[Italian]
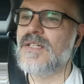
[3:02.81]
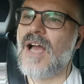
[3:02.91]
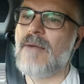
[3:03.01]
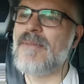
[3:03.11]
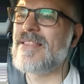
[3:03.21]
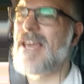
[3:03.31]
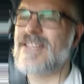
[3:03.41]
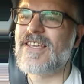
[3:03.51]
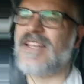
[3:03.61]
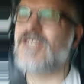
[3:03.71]
A me di
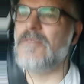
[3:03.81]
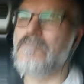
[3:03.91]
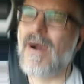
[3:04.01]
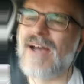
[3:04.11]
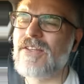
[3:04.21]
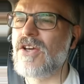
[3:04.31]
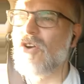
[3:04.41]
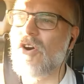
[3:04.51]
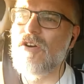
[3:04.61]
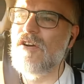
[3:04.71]
essere
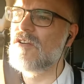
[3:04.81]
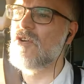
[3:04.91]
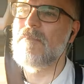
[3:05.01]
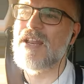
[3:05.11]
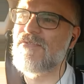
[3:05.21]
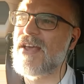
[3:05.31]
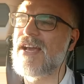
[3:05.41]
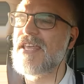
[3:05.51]
simpatico non me ne frega